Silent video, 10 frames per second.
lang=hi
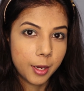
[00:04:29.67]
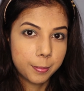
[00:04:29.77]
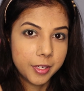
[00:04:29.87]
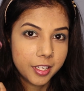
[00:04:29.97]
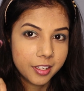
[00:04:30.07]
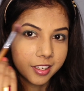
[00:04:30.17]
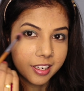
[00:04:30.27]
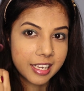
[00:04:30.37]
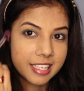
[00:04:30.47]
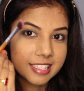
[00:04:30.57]
अपनी
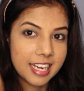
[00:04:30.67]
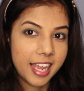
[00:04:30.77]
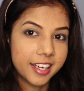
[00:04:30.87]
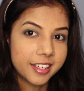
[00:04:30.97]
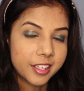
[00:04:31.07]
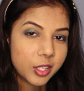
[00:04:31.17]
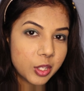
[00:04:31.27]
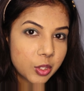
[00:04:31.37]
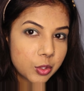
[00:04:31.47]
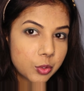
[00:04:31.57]
क्रीज लाइन
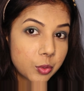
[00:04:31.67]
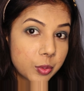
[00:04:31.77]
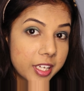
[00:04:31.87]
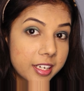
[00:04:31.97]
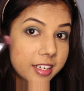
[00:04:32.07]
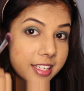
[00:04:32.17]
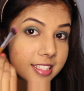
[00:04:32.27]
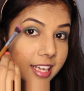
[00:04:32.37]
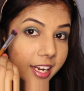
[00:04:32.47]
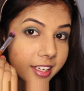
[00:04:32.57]
तो ये
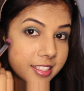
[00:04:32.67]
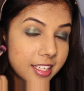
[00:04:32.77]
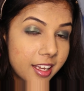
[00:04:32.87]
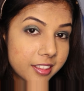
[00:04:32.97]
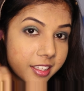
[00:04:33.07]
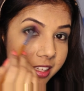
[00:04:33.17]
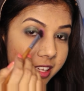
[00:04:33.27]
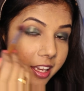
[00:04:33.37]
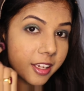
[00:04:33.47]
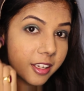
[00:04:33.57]
क्रीज लाइन के साथ
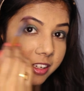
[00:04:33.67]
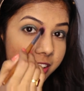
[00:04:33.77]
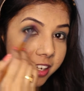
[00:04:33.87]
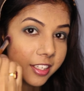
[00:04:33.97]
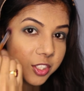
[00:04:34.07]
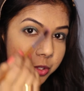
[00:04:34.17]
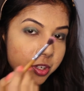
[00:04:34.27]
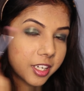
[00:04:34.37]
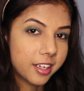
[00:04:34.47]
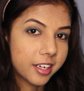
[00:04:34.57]
ये ग्रीन जो
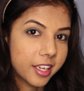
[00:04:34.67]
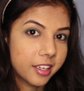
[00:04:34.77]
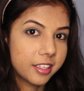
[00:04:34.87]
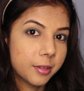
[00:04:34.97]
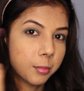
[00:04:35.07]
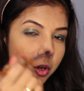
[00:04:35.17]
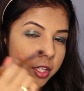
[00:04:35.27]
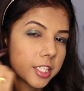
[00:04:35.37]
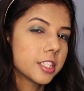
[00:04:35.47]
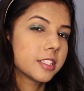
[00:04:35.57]
कलर है ये
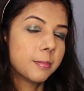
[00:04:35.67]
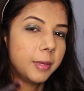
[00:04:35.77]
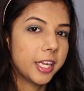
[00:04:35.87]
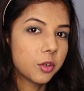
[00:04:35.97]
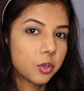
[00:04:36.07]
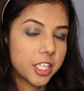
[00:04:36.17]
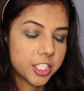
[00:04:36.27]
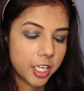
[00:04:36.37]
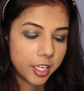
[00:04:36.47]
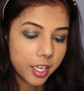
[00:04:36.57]
बहुत अच्छे से ब्लेंड होना
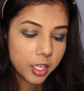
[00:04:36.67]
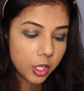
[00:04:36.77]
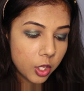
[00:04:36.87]
चाहिए